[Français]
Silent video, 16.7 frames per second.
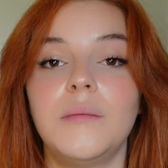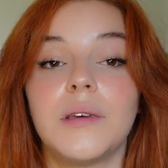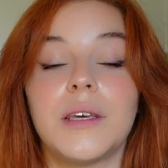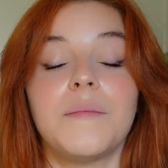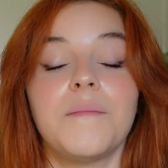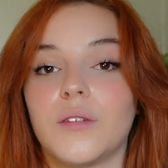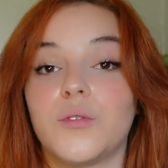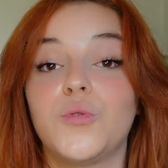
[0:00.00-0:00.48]

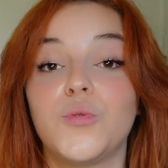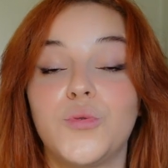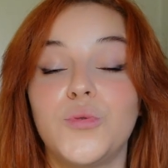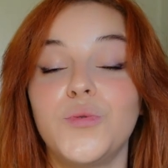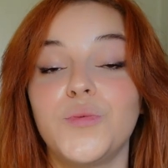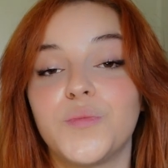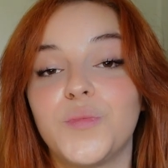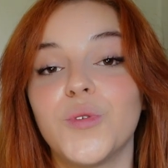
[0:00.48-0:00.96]
mais du
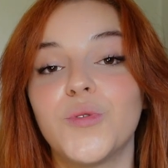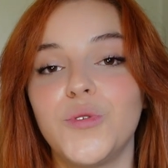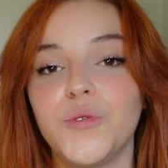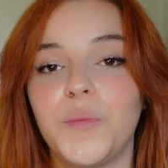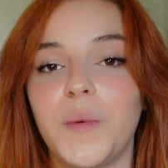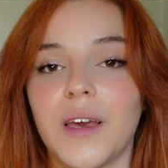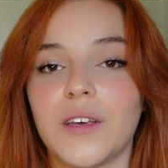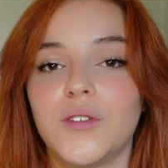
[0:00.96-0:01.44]
coup
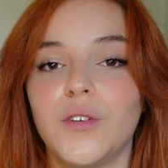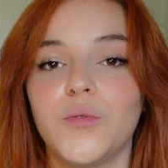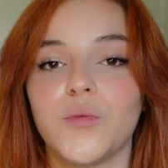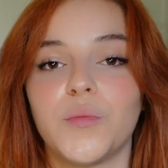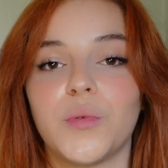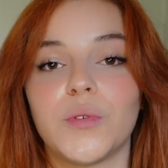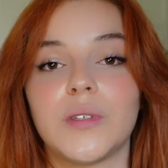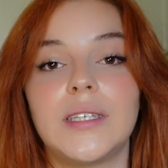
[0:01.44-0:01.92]
beaucoup de personnes
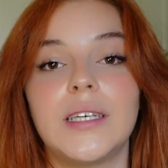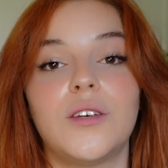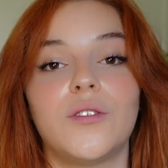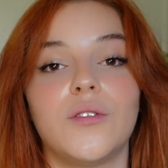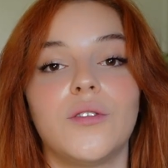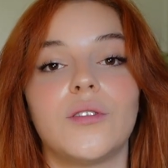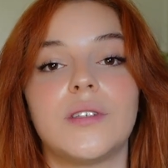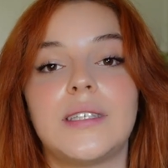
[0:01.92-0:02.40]
ont pensé
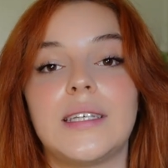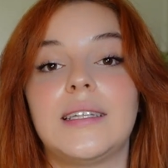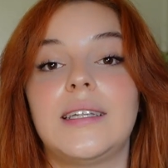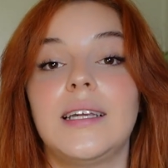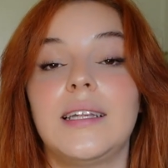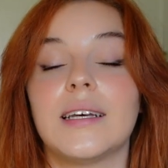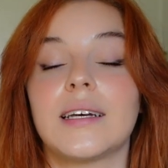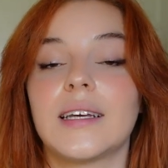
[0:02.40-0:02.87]
que
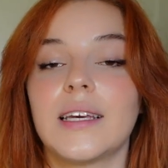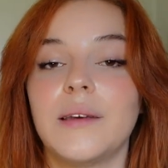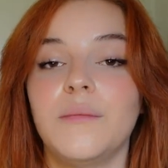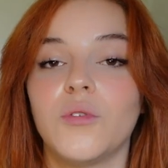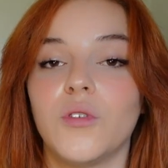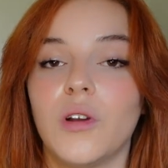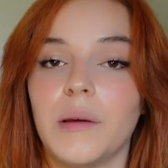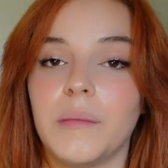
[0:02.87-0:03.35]
c'était un
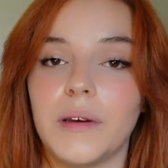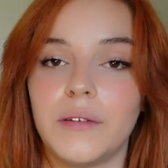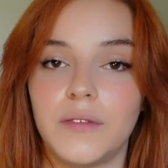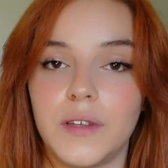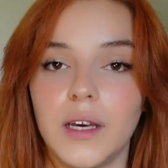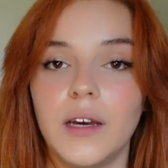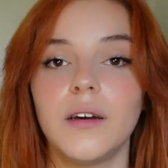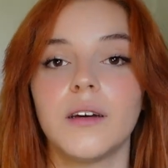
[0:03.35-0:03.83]
crime de la
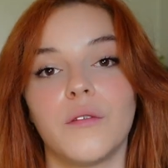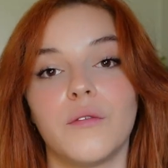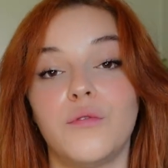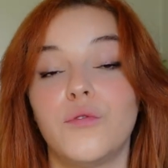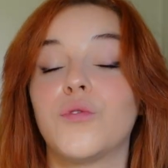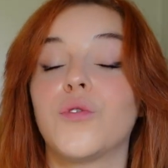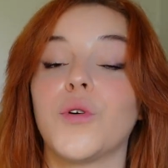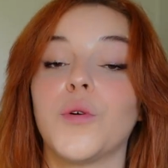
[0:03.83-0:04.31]
mafia
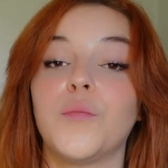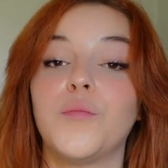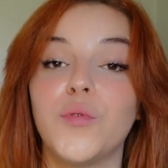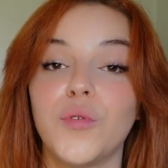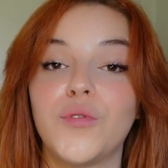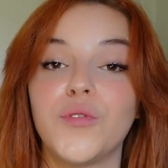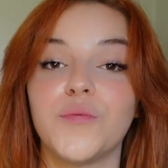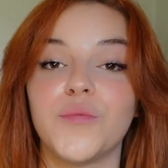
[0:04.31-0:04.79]
vu que
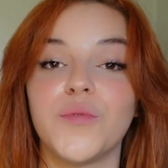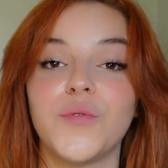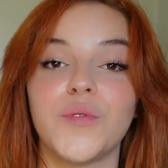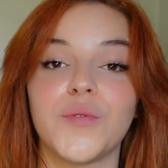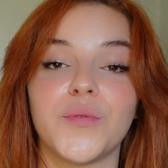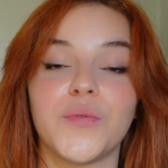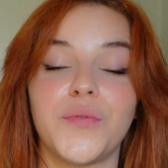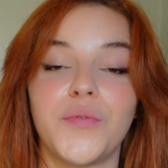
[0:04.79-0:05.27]
beaucoup de
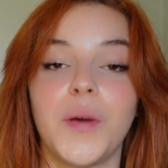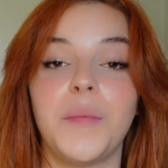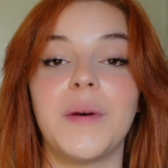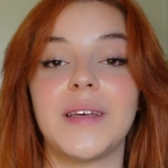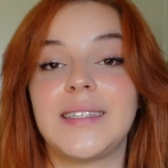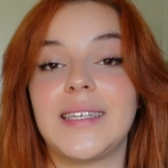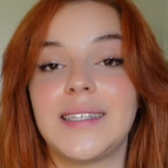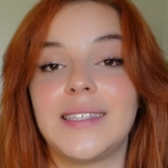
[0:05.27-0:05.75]
monde ont fait
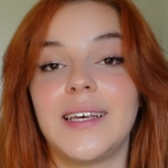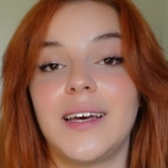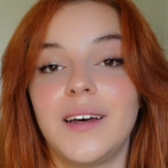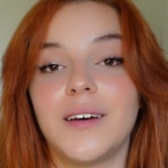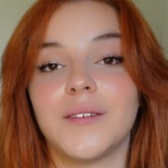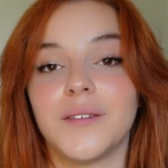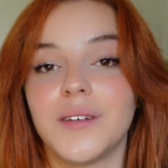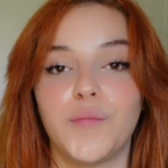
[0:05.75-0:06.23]
passer
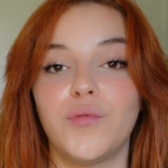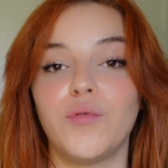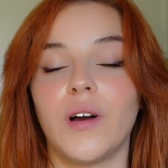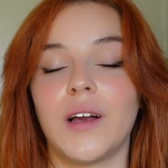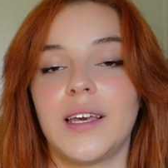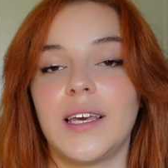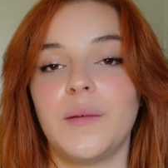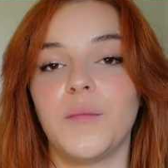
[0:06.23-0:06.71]
ça euh, pour
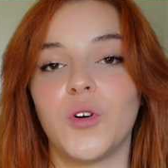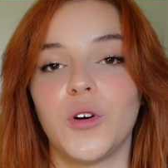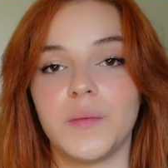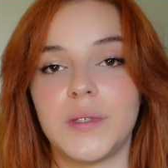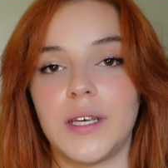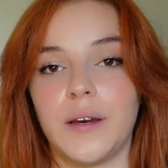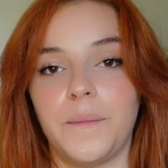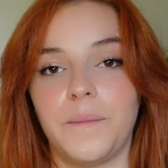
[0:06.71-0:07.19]
un crime
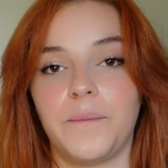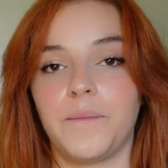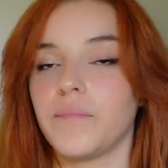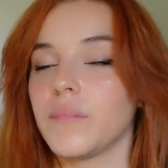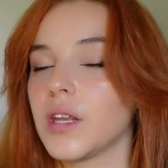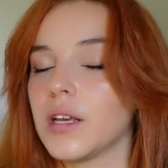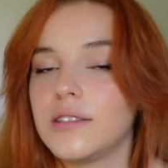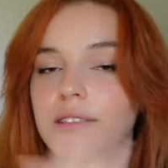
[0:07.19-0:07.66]
comme ça
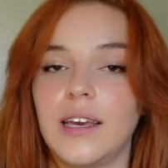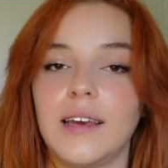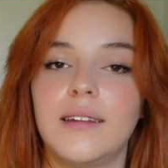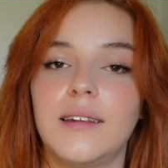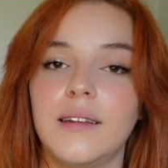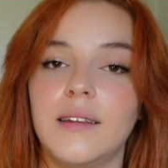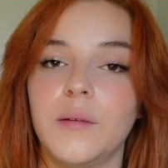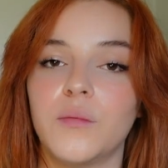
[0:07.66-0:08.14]
ça a
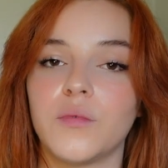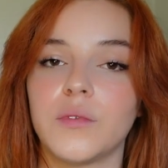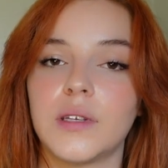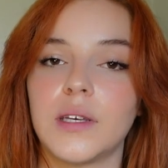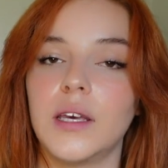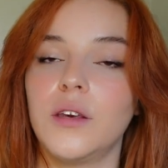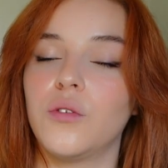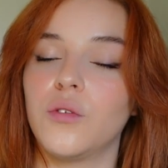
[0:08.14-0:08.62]
été
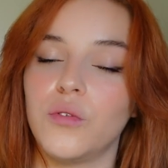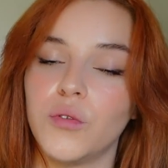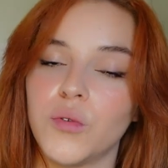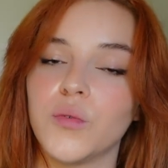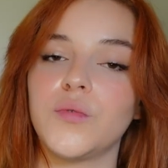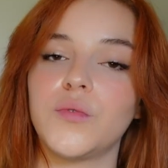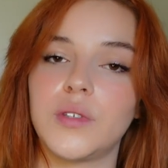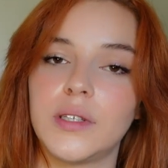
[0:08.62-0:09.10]
démontré que
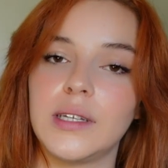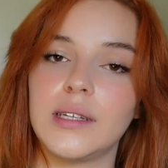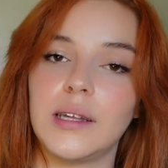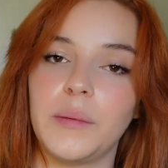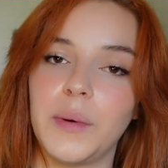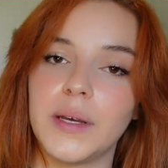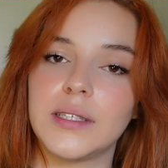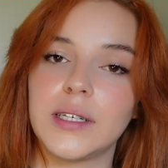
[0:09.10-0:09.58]
non, ce
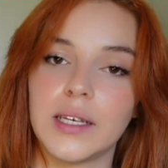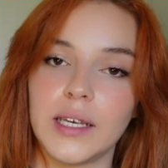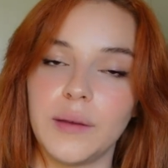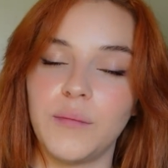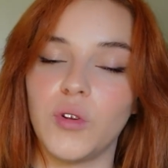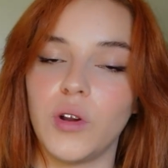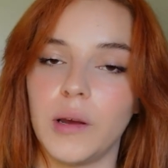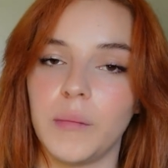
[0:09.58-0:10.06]
n'était pas un
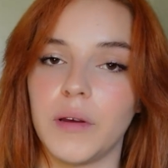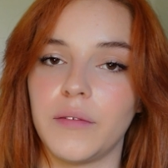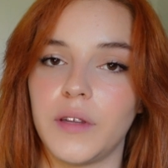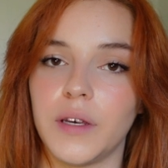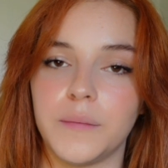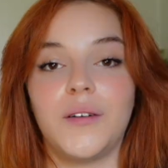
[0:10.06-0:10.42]
crime de la mafia.